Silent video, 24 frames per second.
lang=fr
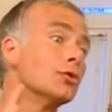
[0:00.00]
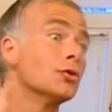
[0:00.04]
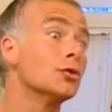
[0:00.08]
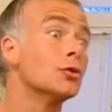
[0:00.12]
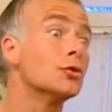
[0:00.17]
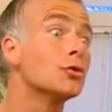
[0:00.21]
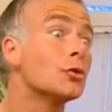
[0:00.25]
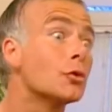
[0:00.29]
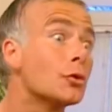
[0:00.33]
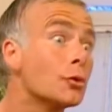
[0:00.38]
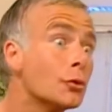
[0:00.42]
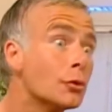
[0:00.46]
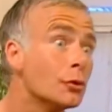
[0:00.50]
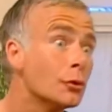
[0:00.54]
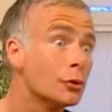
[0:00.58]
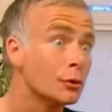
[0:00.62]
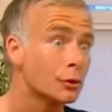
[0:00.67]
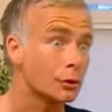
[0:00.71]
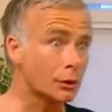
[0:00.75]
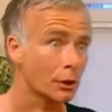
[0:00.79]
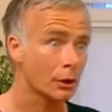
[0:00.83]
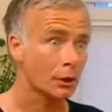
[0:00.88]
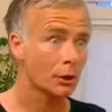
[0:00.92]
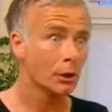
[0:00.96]
petit
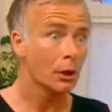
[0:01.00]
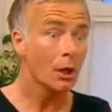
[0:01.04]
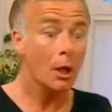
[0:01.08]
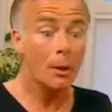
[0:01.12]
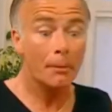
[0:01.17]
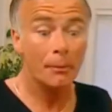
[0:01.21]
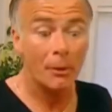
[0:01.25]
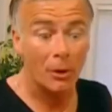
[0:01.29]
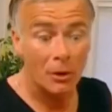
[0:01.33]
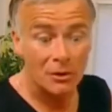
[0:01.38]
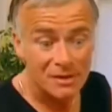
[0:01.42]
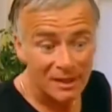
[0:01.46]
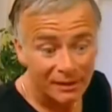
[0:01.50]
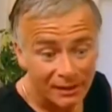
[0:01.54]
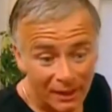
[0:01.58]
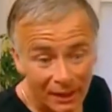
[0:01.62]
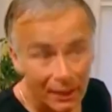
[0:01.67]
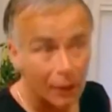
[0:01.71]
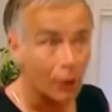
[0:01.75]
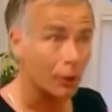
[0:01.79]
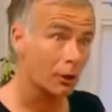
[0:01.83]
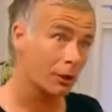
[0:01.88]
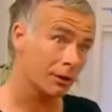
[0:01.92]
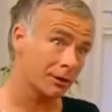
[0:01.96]
truc. Pense à
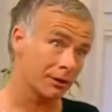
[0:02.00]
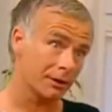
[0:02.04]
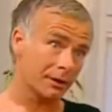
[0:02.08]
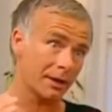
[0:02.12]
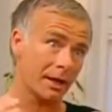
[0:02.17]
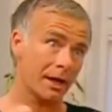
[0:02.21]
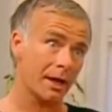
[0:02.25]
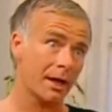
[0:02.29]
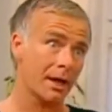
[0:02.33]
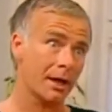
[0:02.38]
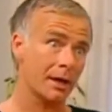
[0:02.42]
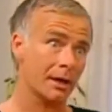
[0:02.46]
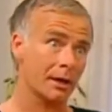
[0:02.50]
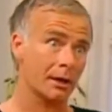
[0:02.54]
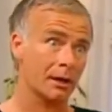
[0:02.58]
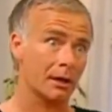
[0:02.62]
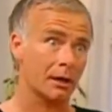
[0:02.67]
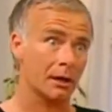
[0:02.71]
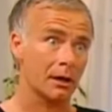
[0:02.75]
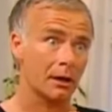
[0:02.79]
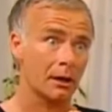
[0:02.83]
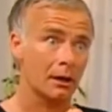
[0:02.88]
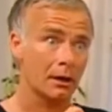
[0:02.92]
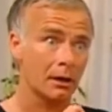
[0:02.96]
ta colonne
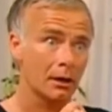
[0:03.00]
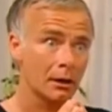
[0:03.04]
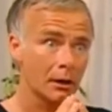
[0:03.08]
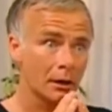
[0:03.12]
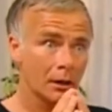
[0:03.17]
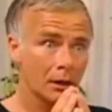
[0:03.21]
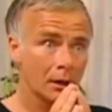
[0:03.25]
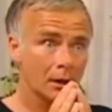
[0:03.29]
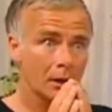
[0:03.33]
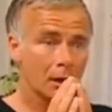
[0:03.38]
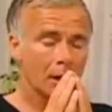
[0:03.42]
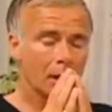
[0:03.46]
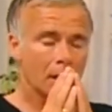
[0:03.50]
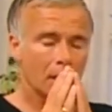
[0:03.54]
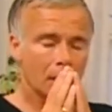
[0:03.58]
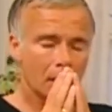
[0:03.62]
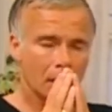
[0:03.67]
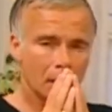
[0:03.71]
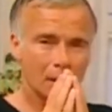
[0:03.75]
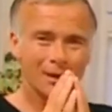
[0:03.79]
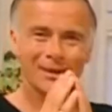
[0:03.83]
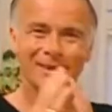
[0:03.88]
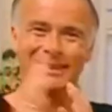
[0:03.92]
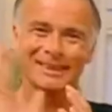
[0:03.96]
d'air.
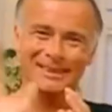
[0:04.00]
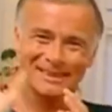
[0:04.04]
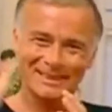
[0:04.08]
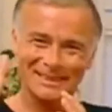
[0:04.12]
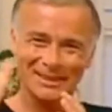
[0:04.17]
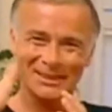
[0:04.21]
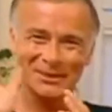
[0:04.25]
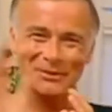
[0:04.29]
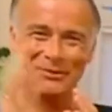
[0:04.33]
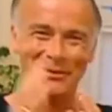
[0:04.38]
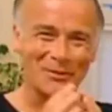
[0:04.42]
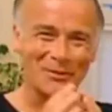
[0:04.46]
C'est